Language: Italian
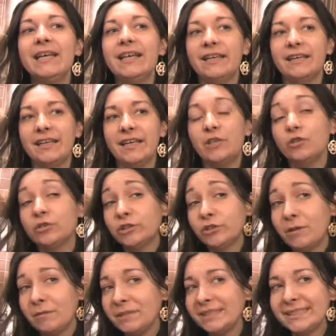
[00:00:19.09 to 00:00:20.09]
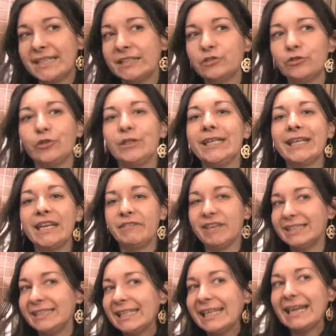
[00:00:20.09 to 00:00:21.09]
Eh, io insomma, mi sento di
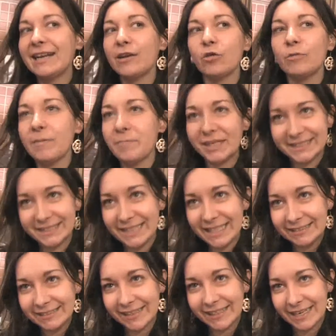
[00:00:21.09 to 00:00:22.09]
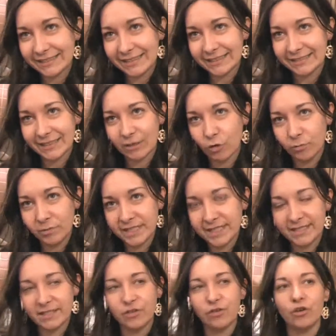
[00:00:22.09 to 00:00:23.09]
rivendicare come Presidente della Terza
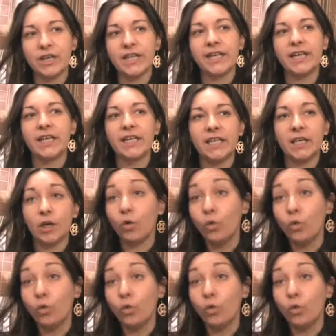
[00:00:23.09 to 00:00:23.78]
Commissione